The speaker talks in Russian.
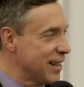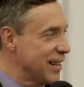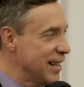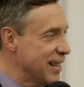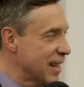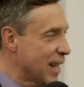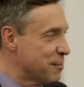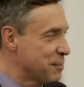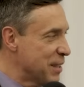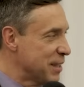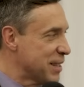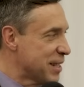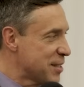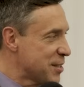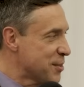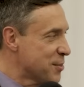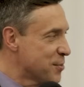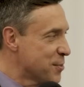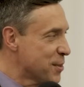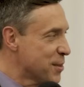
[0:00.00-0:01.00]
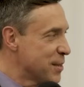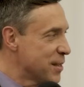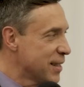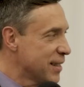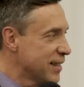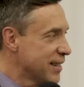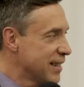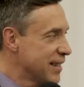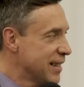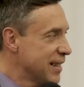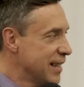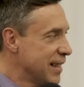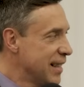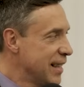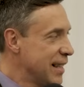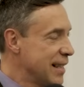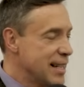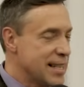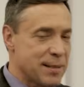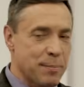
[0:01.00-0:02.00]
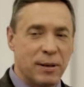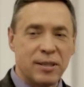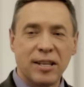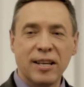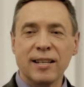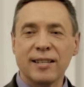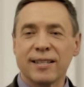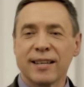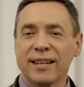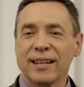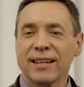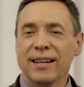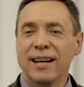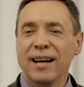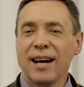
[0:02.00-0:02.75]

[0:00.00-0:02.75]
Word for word: ли нам это сегодня? И смотрите,